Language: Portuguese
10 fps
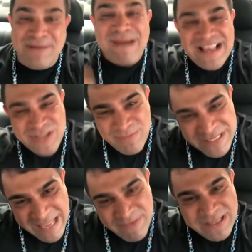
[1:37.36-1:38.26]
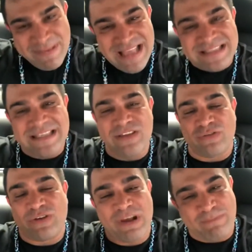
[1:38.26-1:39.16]
Mas sou muito amigo da minha
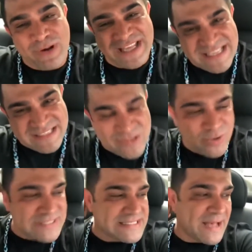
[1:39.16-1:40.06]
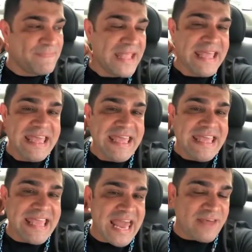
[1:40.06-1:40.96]
síndica, a japonesa sonsa.
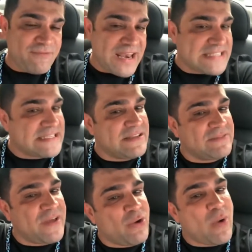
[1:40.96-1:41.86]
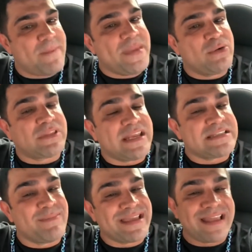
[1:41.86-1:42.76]
E ela fala assim, veio com o amigo três
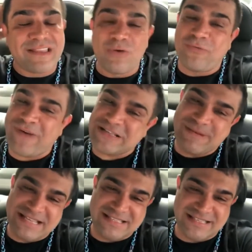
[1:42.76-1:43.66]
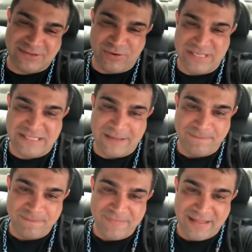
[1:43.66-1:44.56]
da manhã, então não faço mais essas coisas,
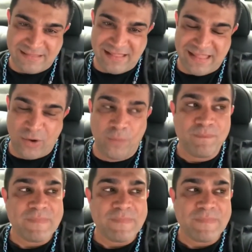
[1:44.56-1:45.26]
entendeu?